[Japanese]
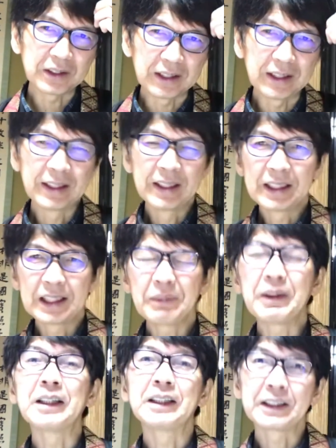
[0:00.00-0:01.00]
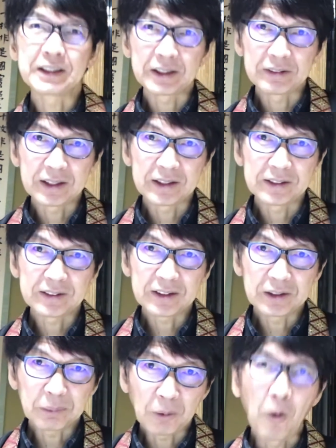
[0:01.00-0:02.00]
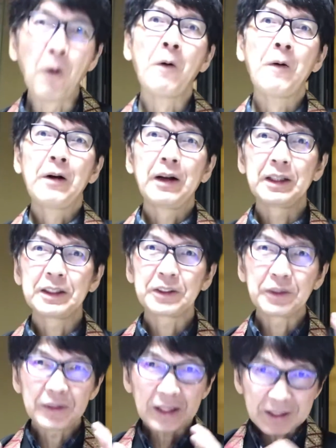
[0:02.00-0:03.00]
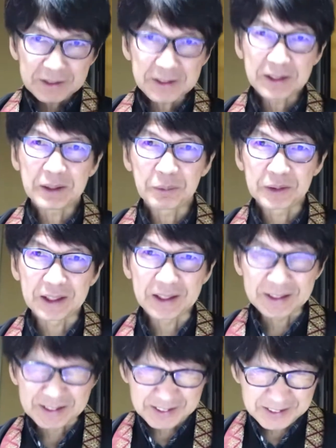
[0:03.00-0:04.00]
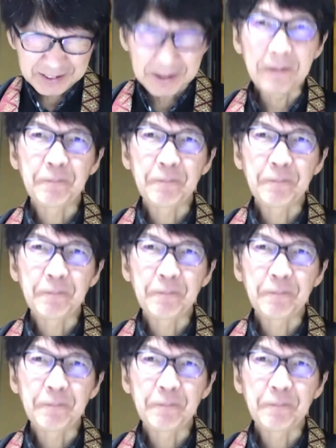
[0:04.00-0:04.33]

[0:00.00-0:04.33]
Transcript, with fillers: に今はなってるわけですけどもそんな簡単なもんじゃないです。